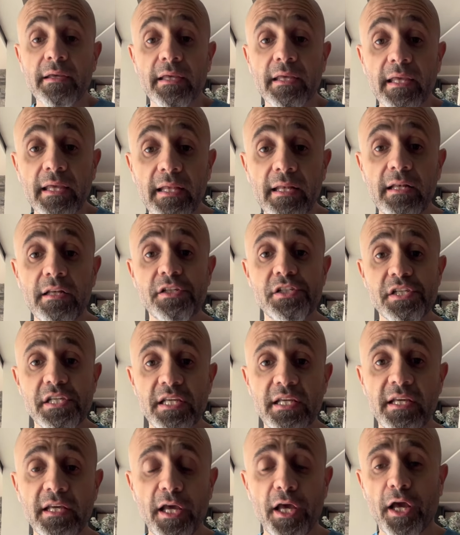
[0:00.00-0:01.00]
كل
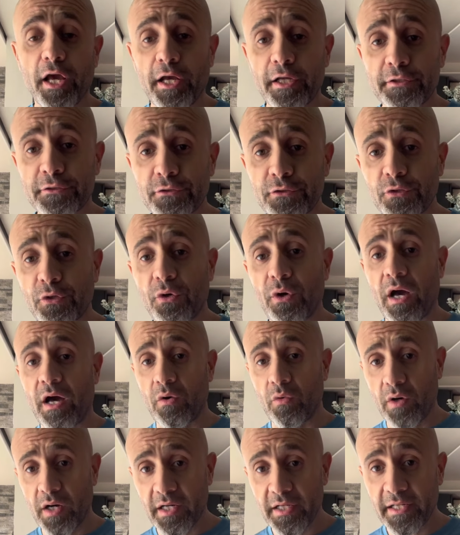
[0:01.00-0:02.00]
شيء عنده
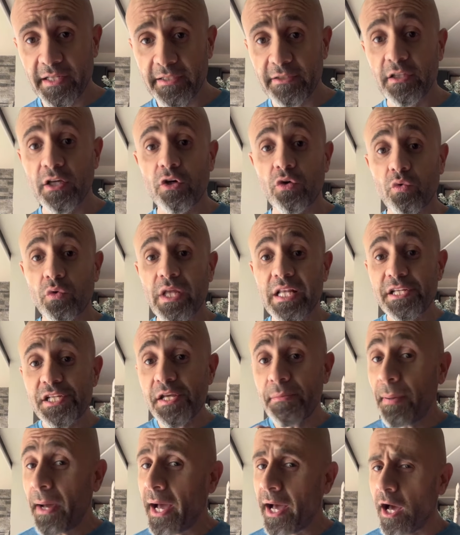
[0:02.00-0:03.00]
عوارض وكل
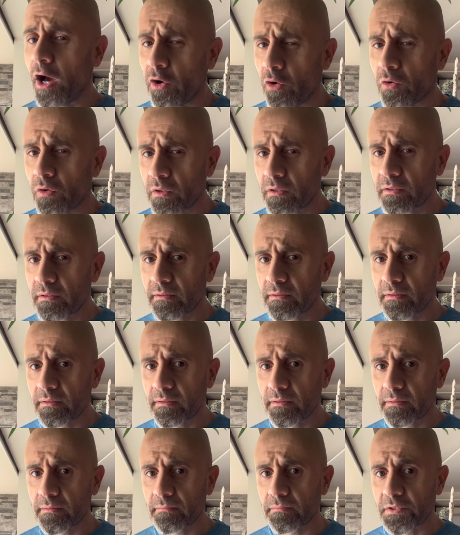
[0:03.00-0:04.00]
شيء بحقه
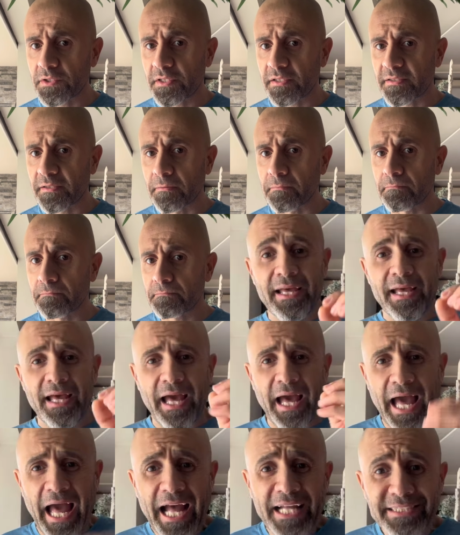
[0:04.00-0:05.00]
بالجسم
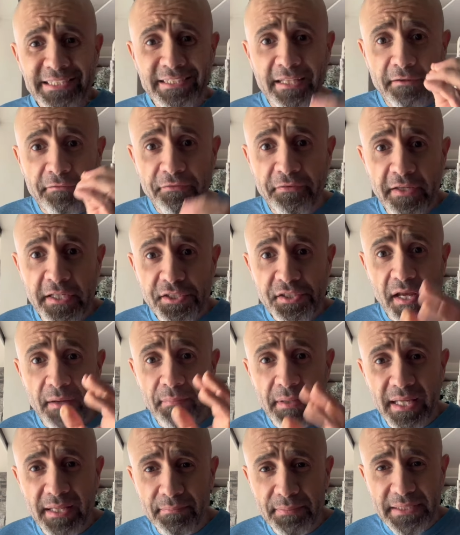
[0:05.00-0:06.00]
حتى في
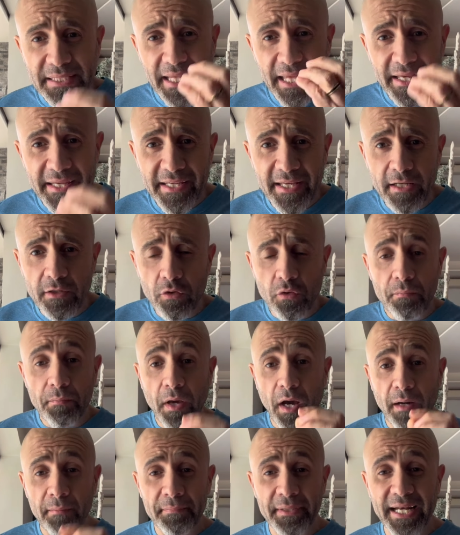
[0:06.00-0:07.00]
شباب تخيلوا
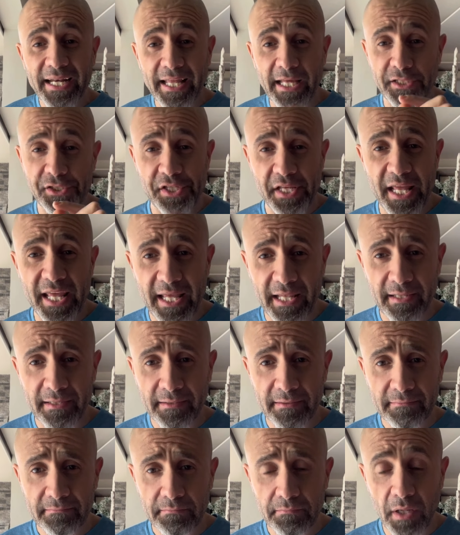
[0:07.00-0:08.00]
بعمر العشرين
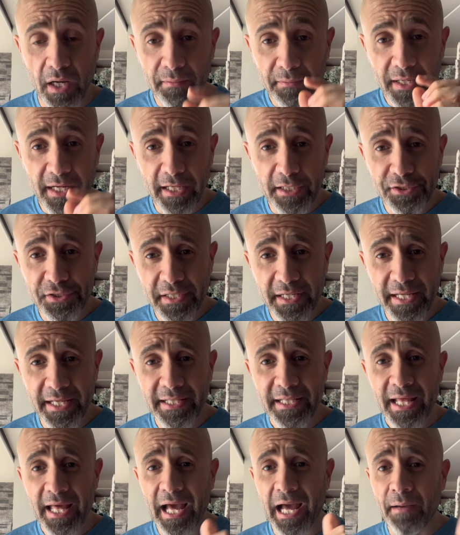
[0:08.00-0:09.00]
بعمر العشرين
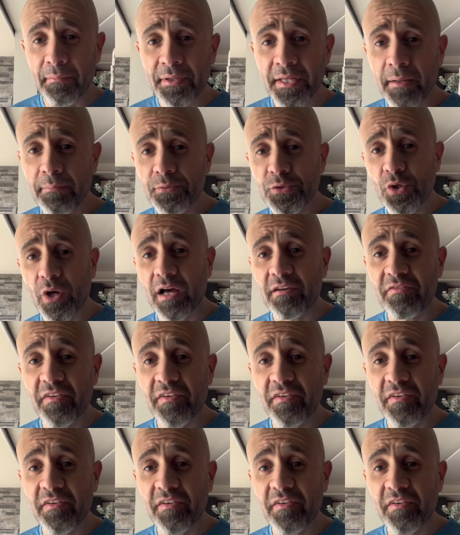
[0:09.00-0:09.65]
عم ينبشوا على